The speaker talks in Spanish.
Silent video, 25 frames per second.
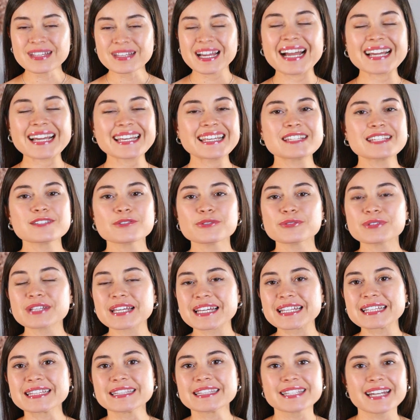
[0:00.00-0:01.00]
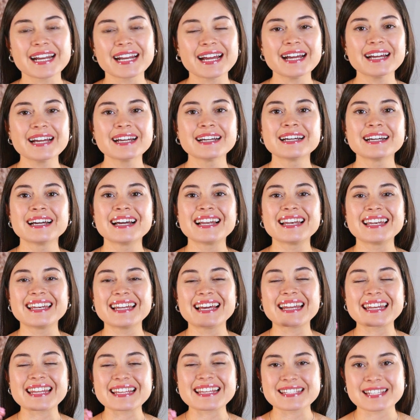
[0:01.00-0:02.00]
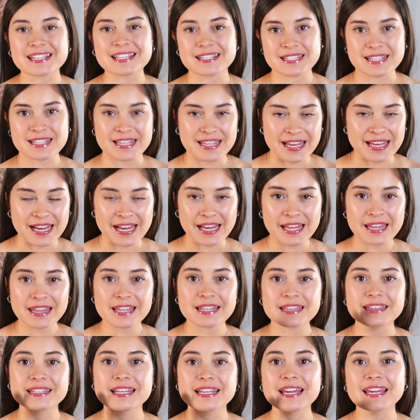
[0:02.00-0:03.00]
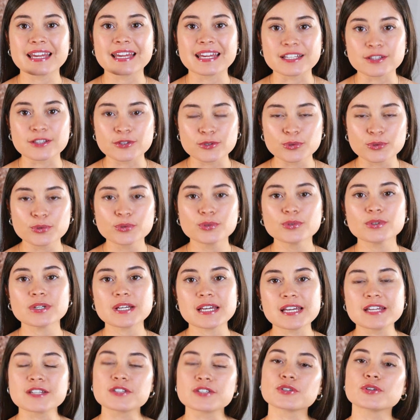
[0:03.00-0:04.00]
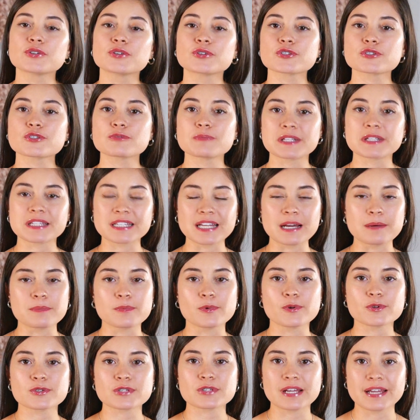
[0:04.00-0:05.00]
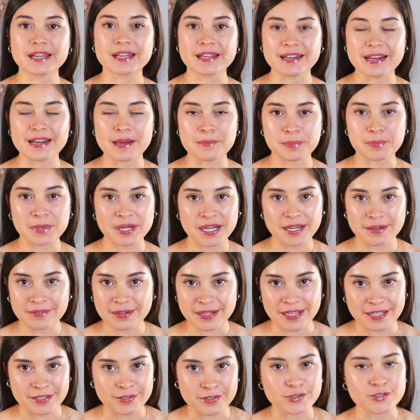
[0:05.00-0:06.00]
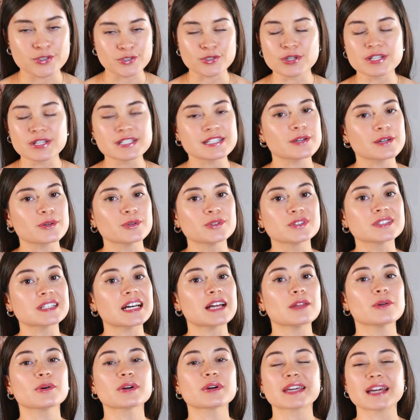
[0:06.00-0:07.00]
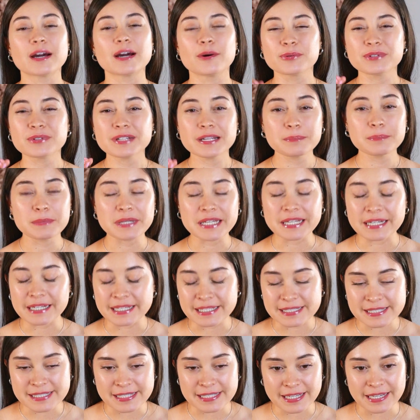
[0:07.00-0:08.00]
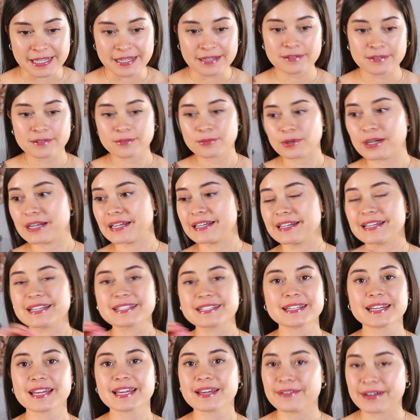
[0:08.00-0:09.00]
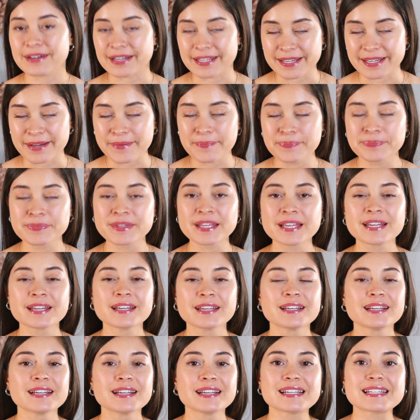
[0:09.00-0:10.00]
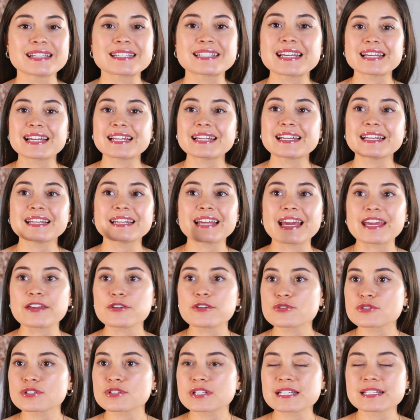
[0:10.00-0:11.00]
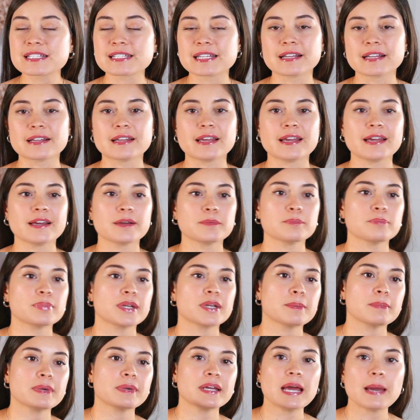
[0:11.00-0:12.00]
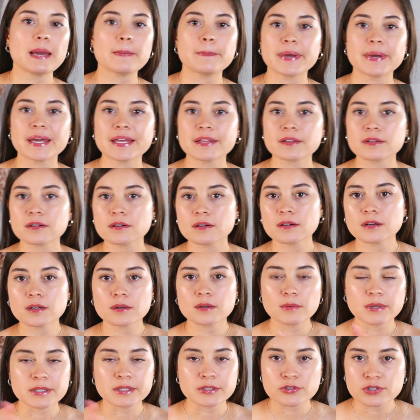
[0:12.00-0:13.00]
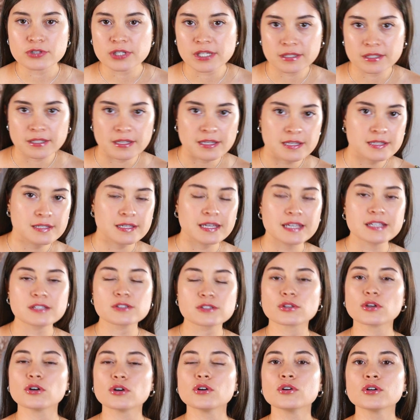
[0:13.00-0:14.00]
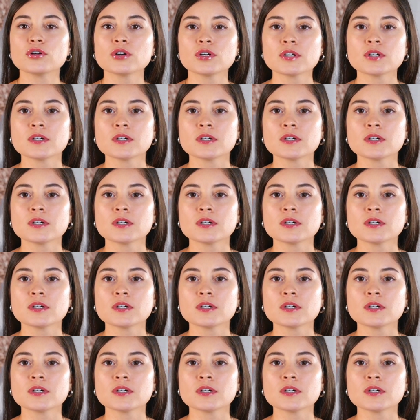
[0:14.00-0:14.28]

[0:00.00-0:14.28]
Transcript: Aquí es donde entra la necesidad de que tú y yo nos metamos en la palabra de Dios. Yo les he contado que aún en mi iglesia o a la iglesia que vaya, si ellos dicen en 1 de Pedro 4.7 dice esto,